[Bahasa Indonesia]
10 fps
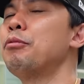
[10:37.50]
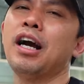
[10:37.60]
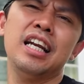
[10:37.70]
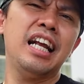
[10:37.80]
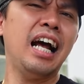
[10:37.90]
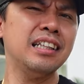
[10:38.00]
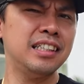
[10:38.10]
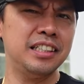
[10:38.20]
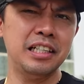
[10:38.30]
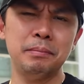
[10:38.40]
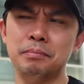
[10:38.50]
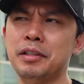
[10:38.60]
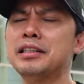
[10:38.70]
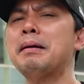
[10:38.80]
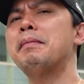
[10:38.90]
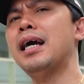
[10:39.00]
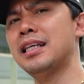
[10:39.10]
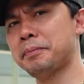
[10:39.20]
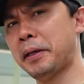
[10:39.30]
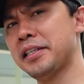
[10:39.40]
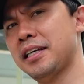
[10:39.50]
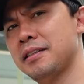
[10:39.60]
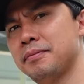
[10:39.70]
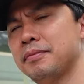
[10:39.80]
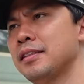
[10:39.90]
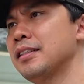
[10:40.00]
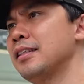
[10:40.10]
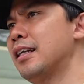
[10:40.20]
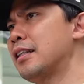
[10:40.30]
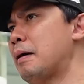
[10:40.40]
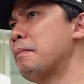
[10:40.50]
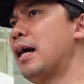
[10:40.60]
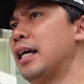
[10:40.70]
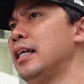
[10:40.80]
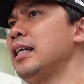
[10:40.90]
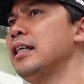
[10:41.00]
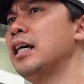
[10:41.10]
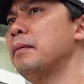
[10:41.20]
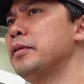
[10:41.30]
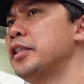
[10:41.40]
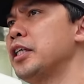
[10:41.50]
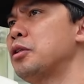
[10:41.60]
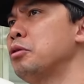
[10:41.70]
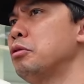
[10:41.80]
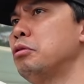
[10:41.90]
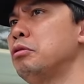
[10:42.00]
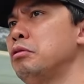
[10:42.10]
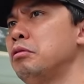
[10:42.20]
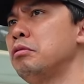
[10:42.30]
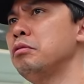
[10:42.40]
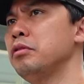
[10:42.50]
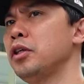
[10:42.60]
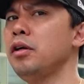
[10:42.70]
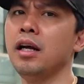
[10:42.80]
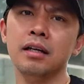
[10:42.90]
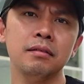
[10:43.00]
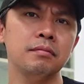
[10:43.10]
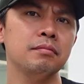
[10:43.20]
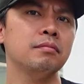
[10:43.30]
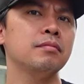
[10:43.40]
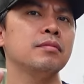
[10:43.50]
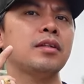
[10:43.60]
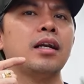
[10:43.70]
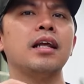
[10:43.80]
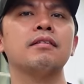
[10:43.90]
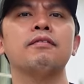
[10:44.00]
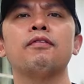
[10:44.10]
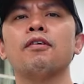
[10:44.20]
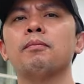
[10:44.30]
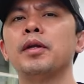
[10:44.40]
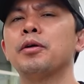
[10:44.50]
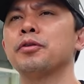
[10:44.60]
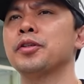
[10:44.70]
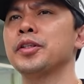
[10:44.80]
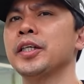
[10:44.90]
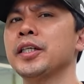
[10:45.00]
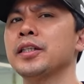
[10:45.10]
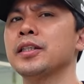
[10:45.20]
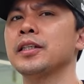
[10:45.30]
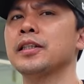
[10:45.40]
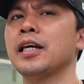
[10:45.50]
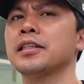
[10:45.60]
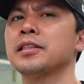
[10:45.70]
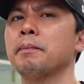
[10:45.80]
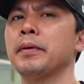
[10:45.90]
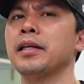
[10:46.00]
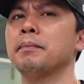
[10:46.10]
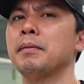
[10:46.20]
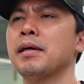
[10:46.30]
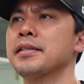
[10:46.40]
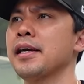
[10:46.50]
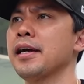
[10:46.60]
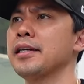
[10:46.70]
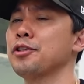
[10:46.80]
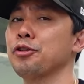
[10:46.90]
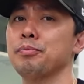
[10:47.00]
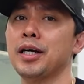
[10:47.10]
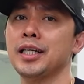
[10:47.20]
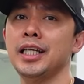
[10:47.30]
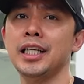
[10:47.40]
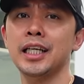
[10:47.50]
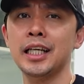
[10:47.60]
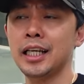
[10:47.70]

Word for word: bukan diganti sih ditambahi speknya ditambahi habis itu yaudah ntar lihat vlog berikutnya tentang sepil pemasangan stud bar di